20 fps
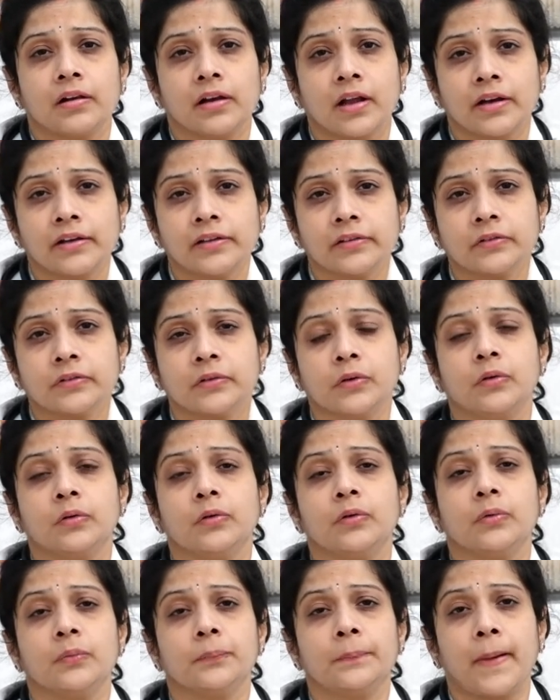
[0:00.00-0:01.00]
లంగ్స్లో
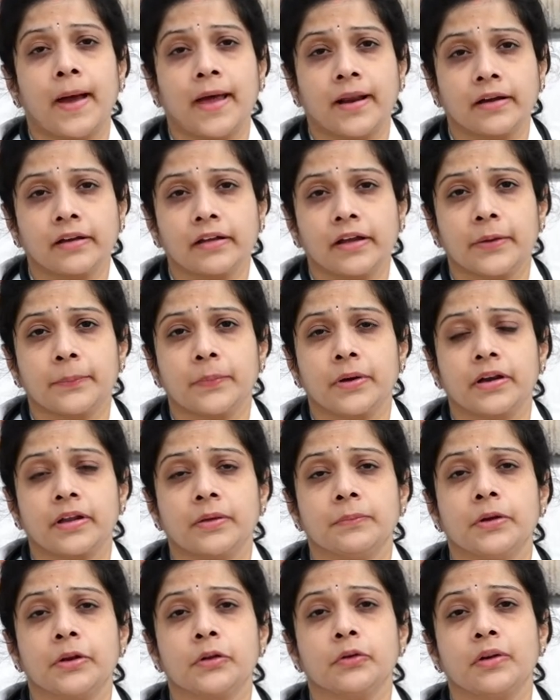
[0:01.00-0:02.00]

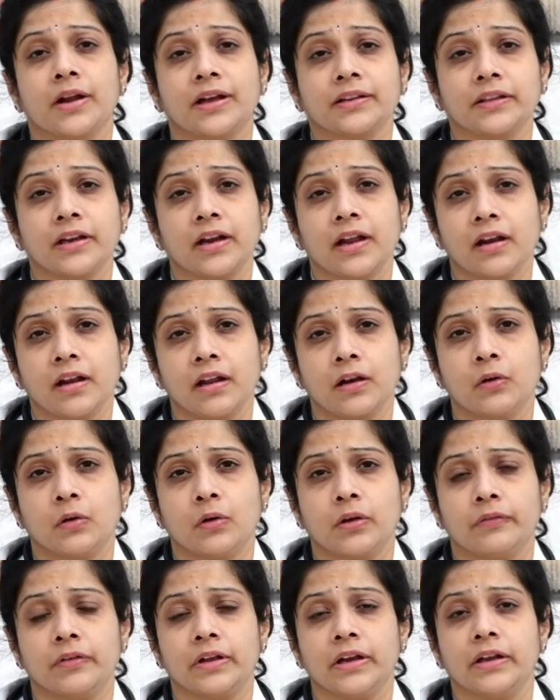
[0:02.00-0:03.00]
కైమాని మరియు
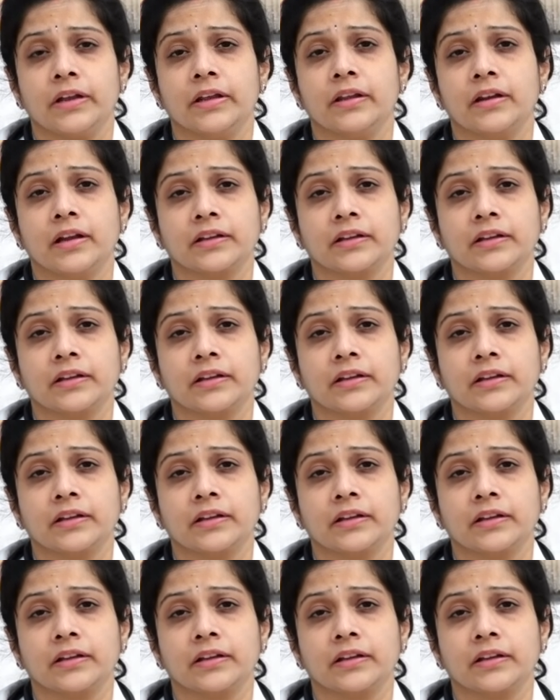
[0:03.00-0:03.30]
రక్తనాళాల్లోకి వెళ్ళి